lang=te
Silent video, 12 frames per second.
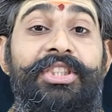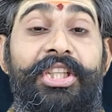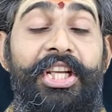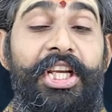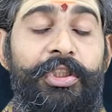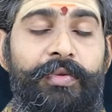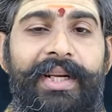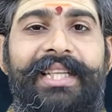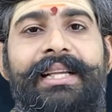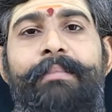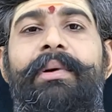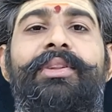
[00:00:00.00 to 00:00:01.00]

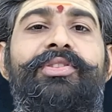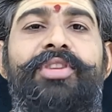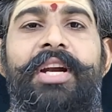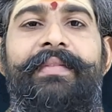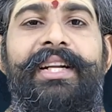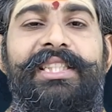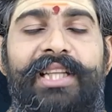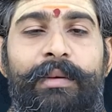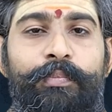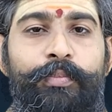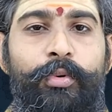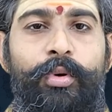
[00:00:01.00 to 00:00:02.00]
శనీశ్వరికి సంబంధించినటువంటి
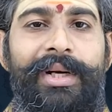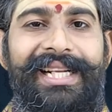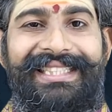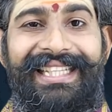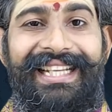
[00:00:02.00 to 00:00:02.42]
సంపూర్ణ